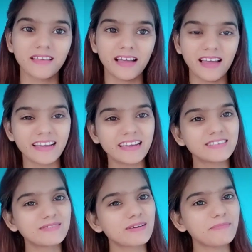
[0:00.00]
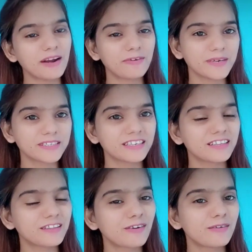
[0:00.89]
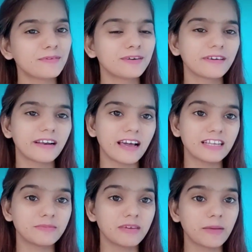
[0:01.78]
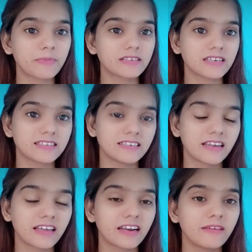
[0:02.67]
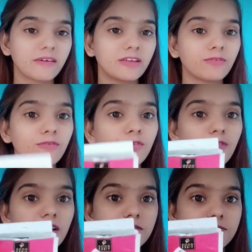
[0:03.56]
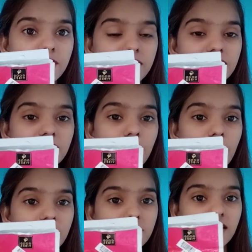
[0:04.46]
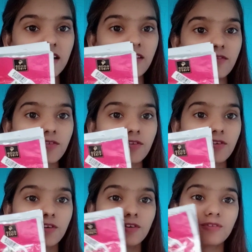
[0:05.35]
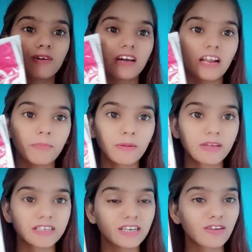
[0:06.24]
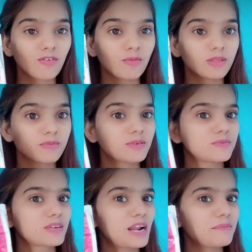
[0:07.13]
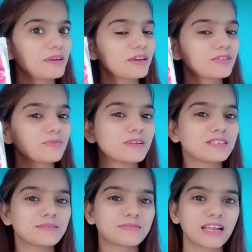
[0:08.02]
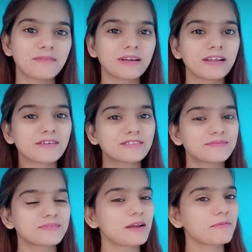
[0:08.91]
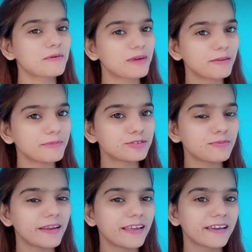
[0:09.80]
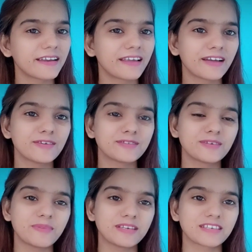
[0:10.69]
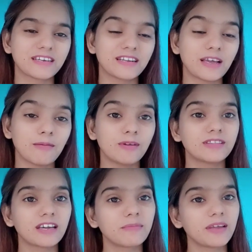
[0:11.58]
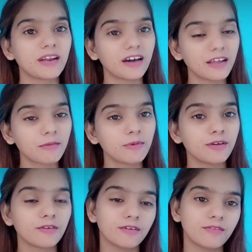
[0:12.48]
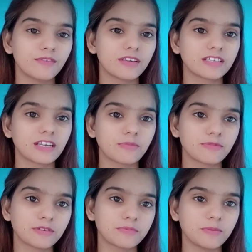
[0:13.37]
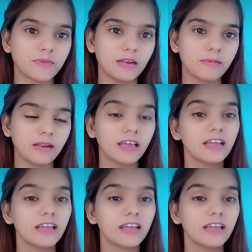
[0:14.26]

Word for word: हाय गाइज वेलकम बैक टू माय चैनल दरअल ब्यूटी गर्ल आज मैं आपके साथ शेयर करने वाली हूँ गुड वॉइस के सीट मास्क का रिव्यू तो अगर आपने मेरे चैनल को अभी तक सब्सक्राइब नहीं किया तो प्लीज़ सब्सक्राइब कर लें और सब्सक्राइब के बगल में जो बेल आइकन आएगा उसे प्रेस करना ना भूलें ताकि मेरी हर एक वीडियो की नोटिफिकेशन आपको सबसे पहले मिले